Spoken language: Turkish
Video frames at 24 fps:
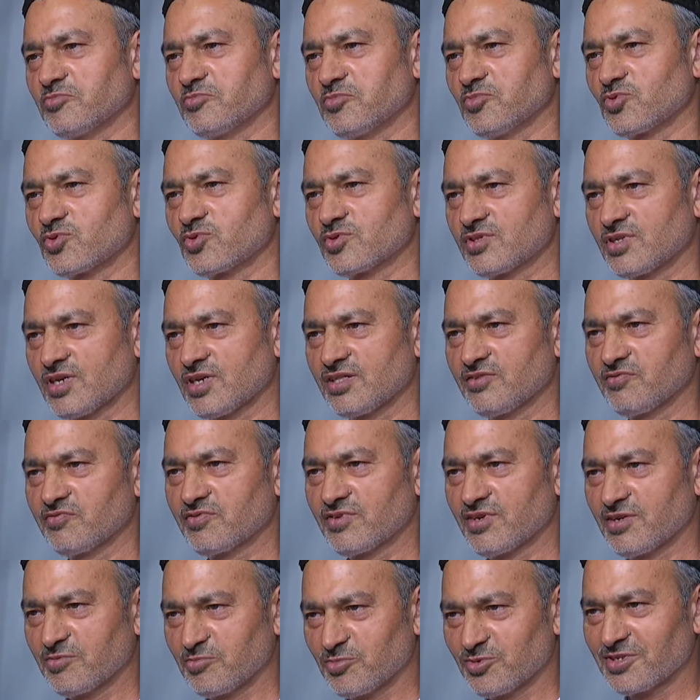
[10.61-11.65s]
mürütten
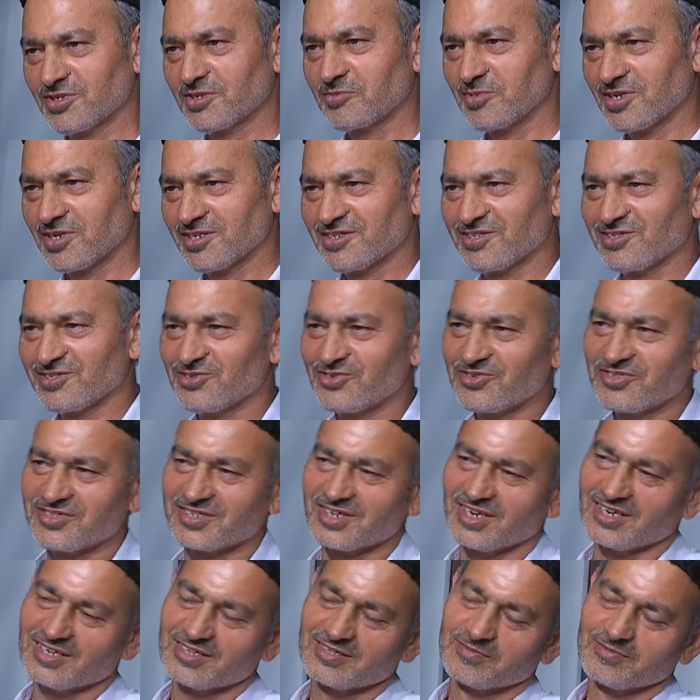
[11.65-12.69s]
falan bundan bahsediyoruz
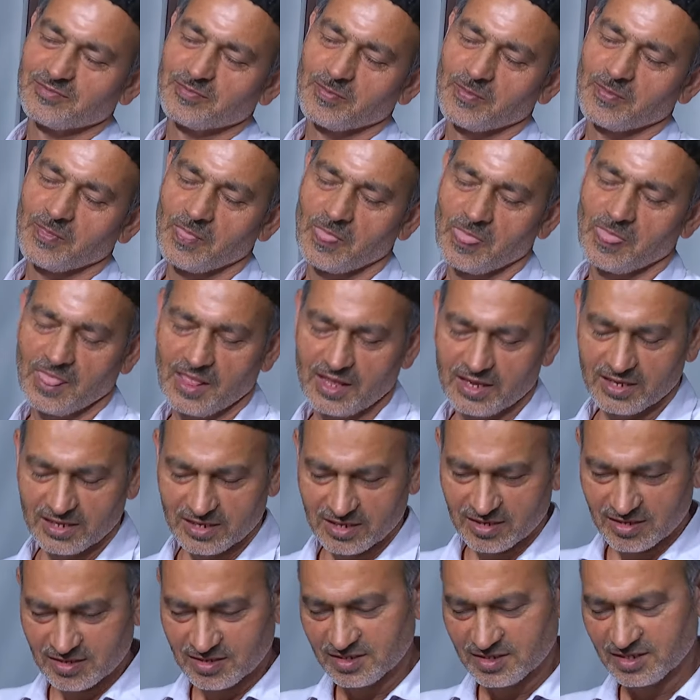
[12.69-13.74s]
ya.
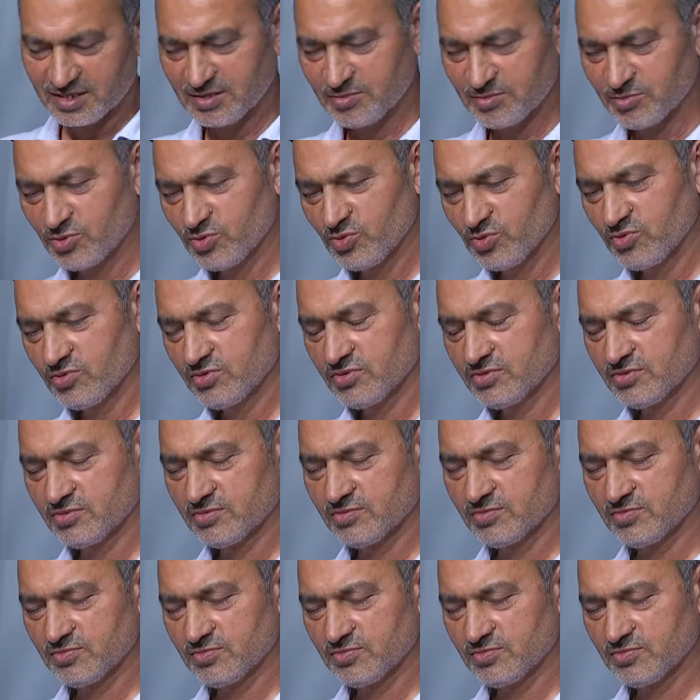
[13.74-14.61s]
Şimdi bu